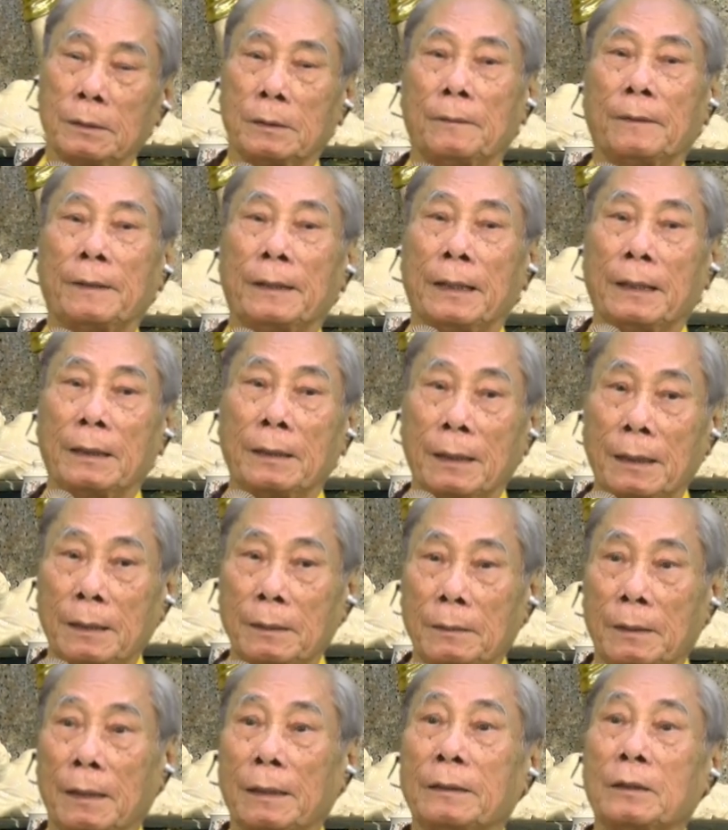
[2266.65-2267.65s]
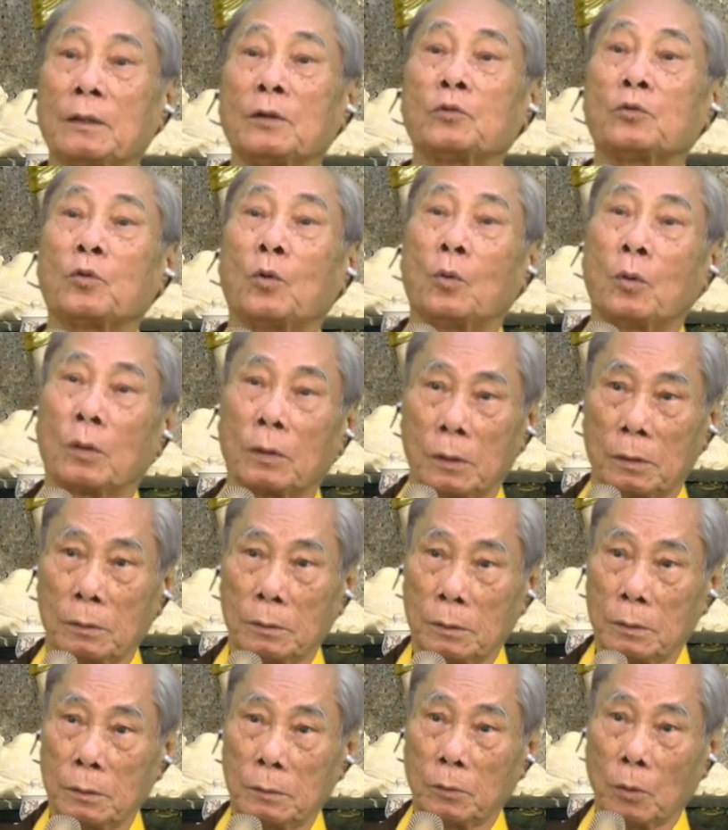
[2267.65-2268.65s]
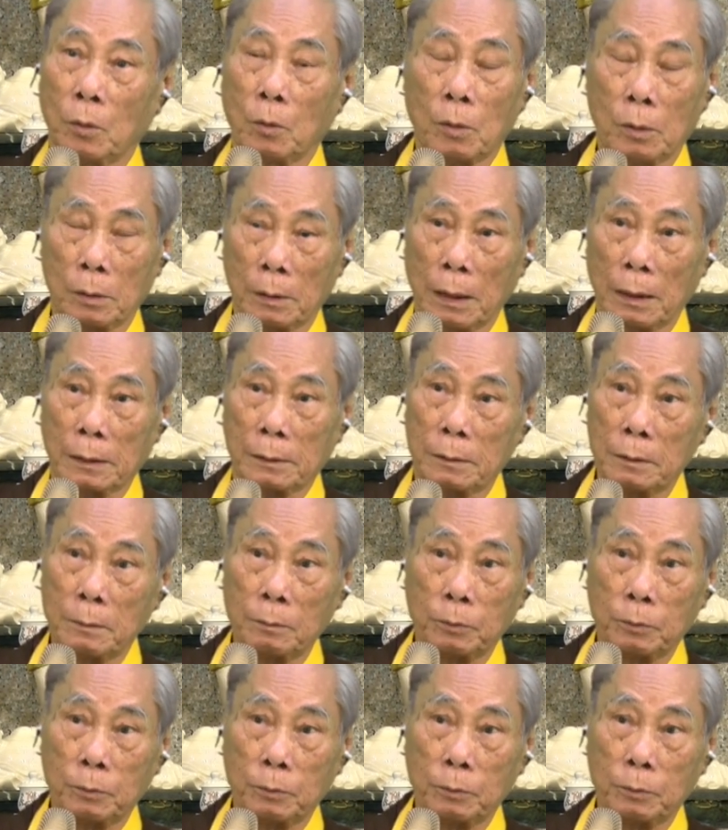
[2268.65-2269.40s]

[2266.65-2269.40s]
thì phải để cái đấy, để chiếc chùa thôi. Chùa là